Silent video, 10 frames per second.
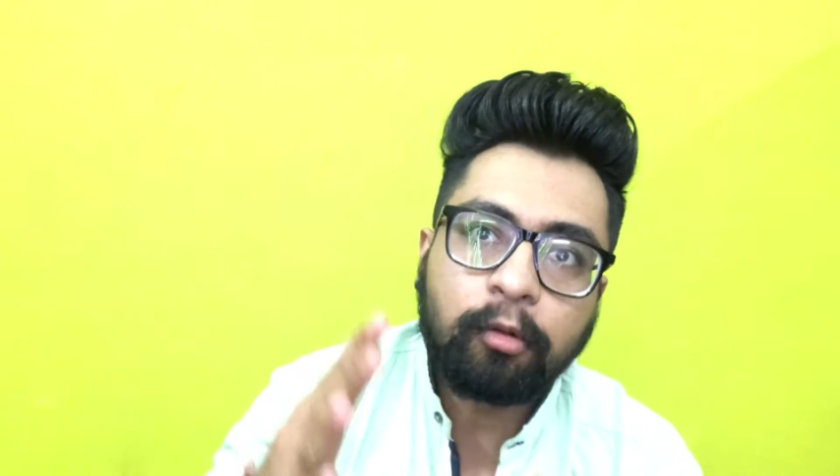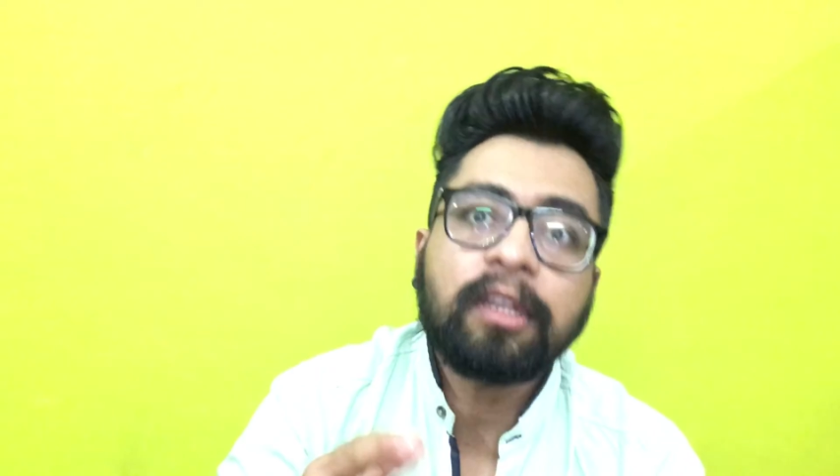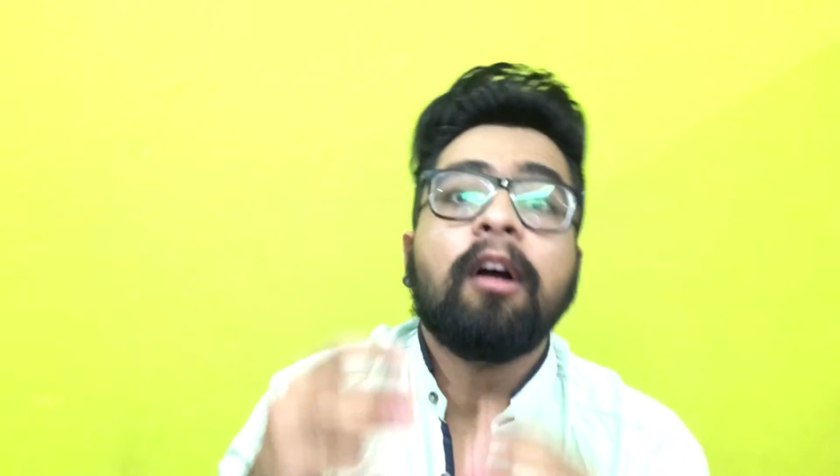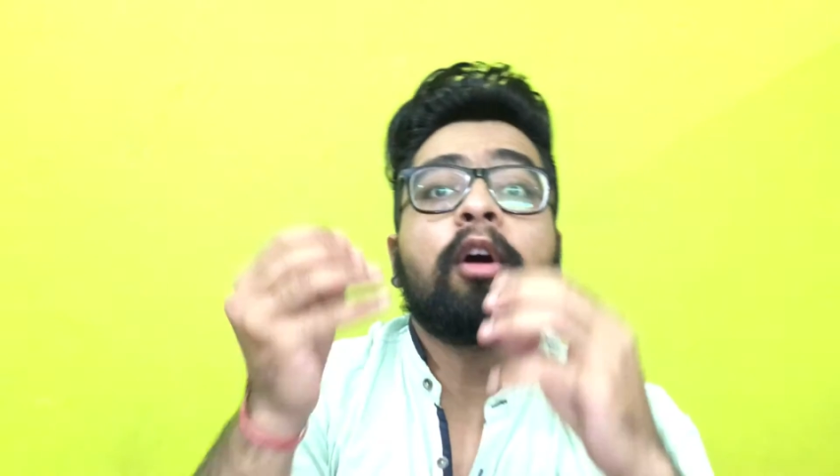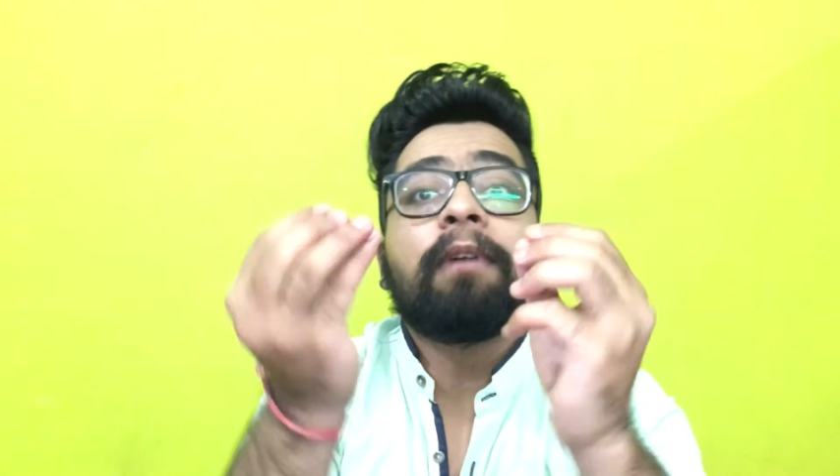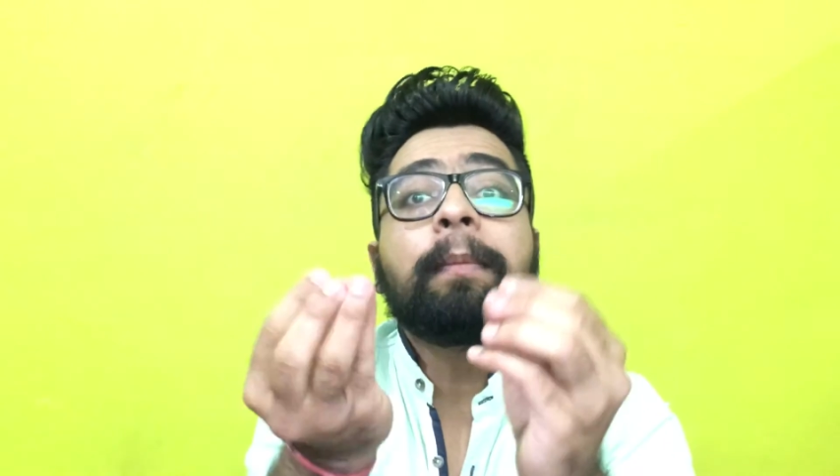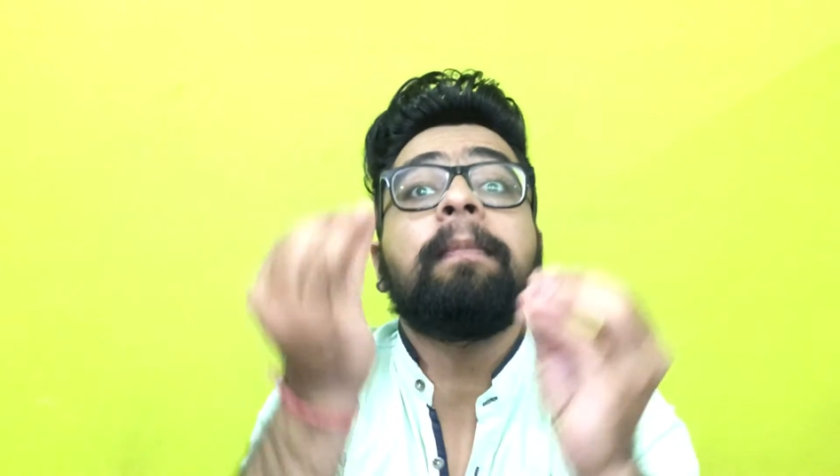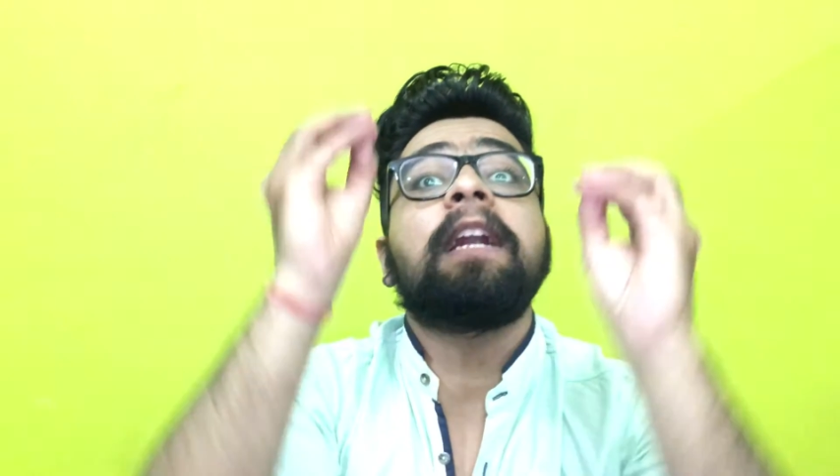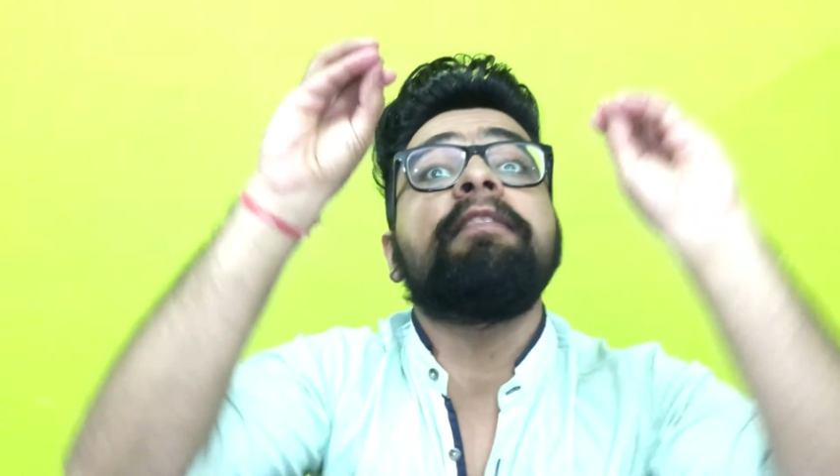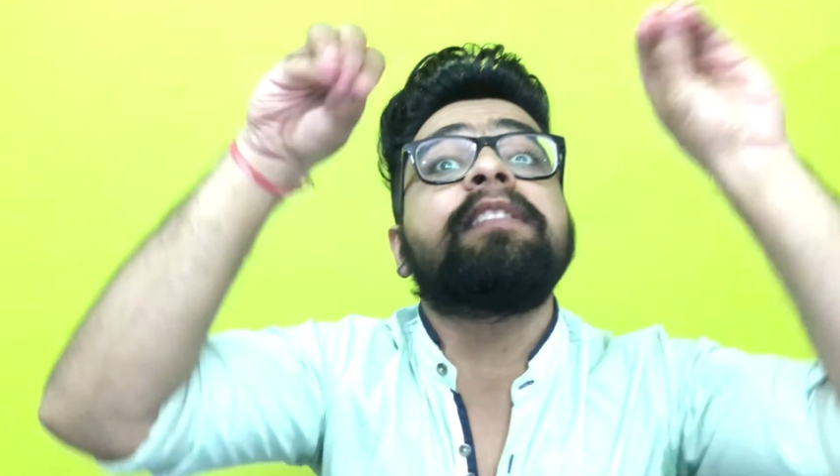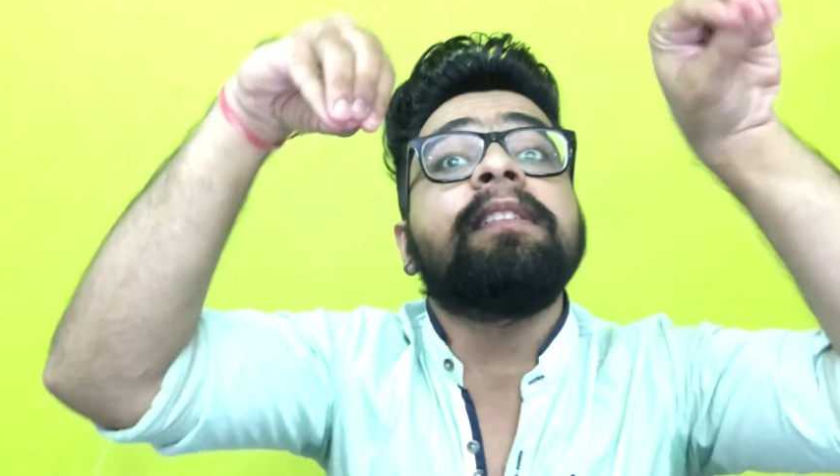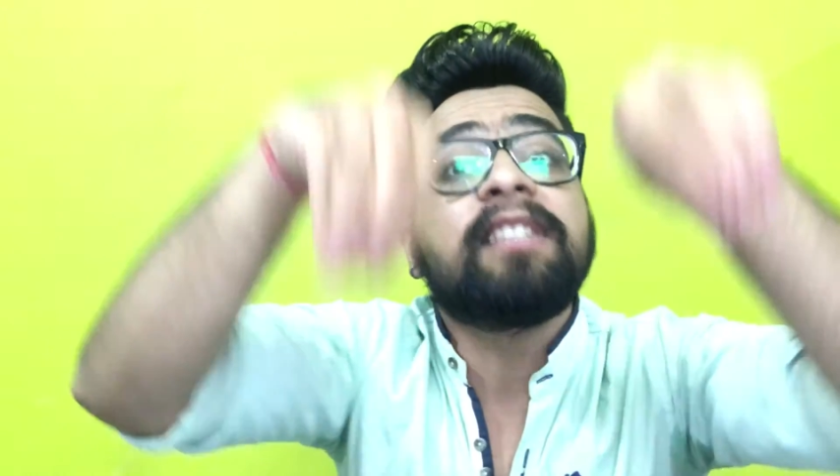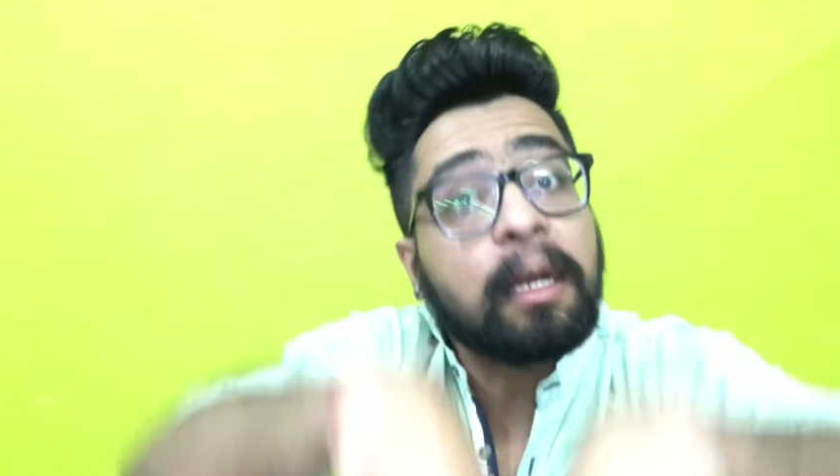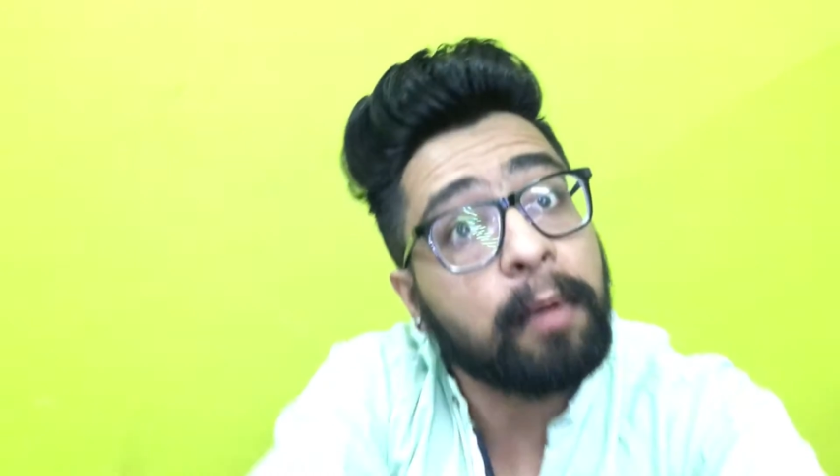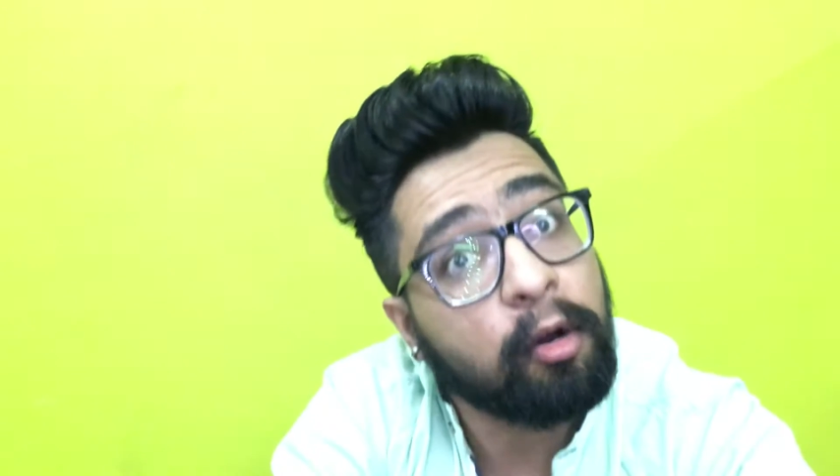होता है और वहां पे ब्लड वेसल्स
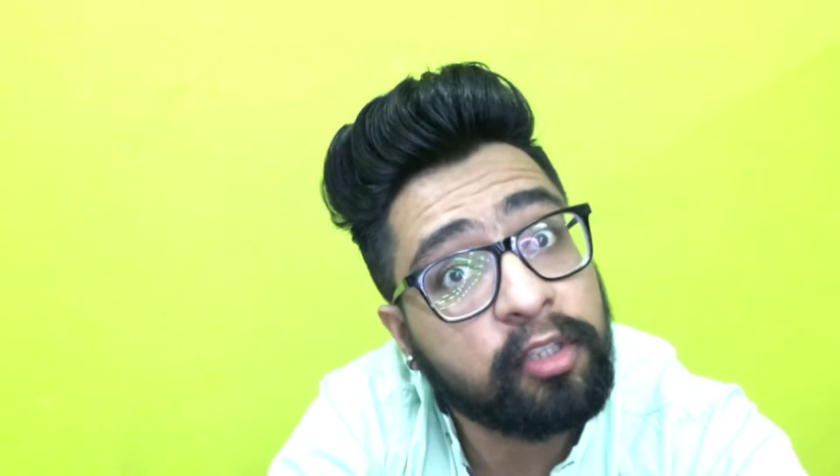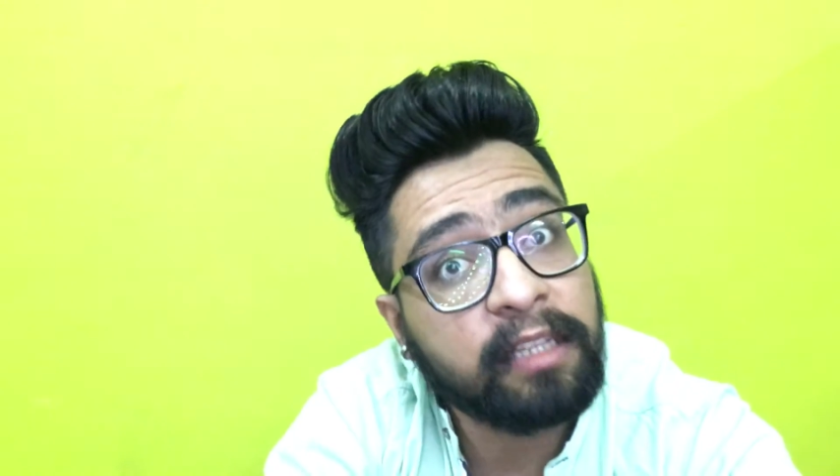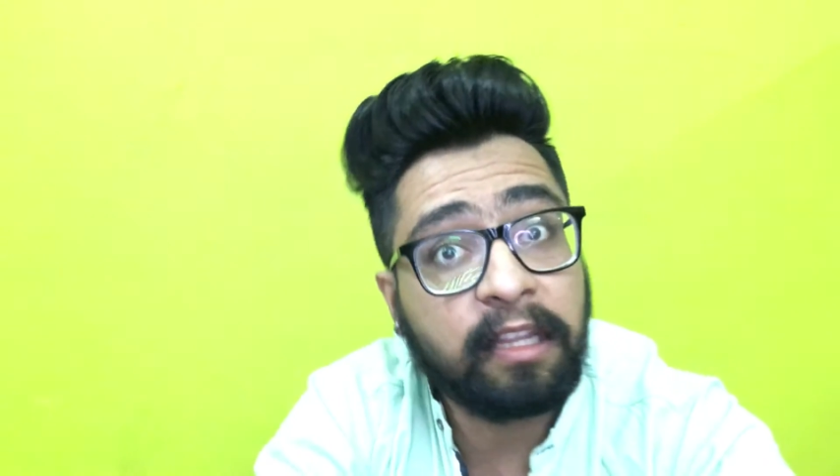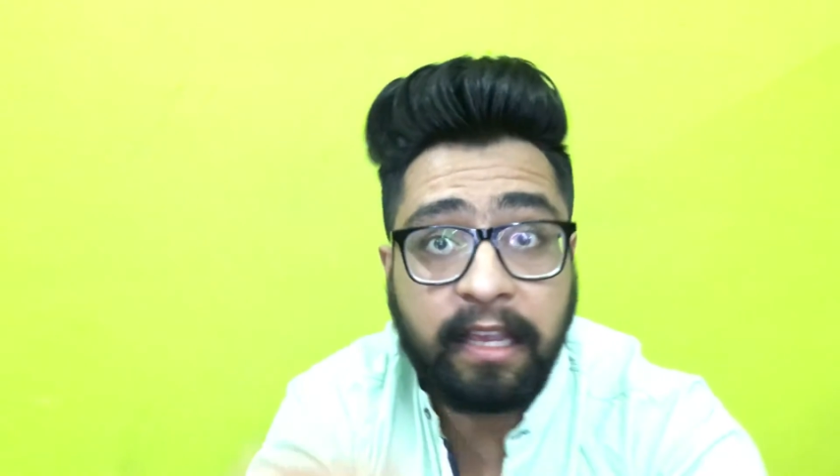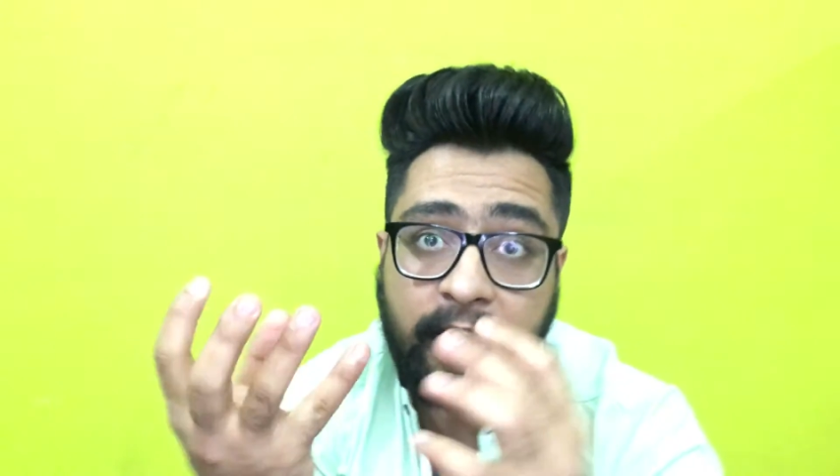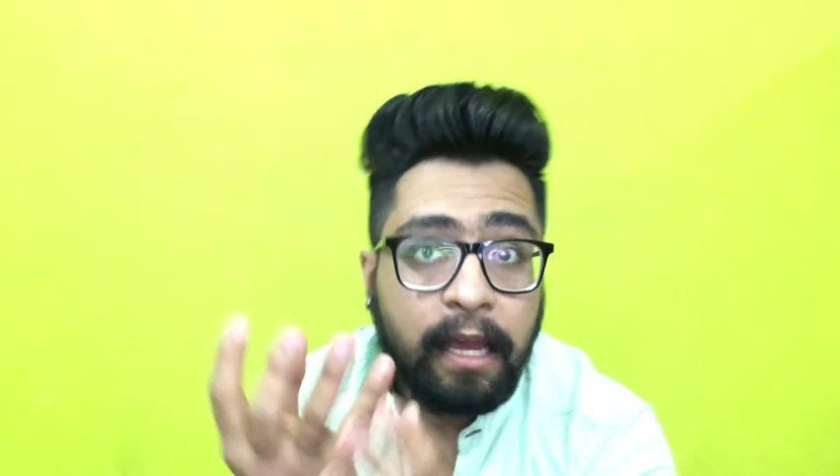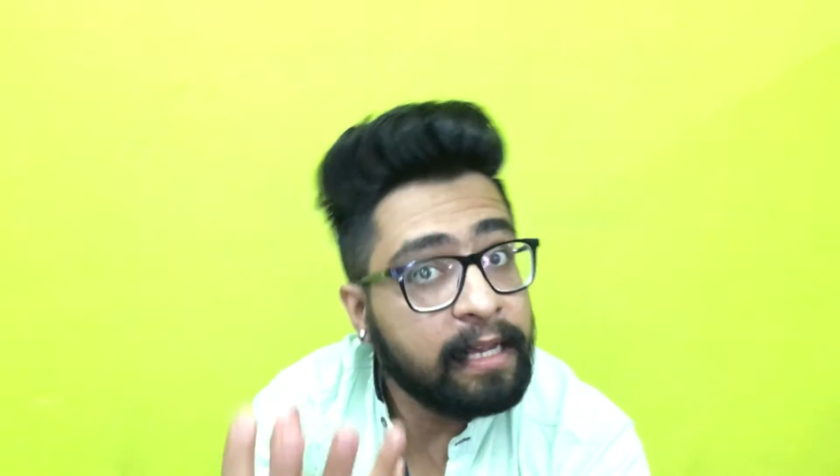जमा हो जाती है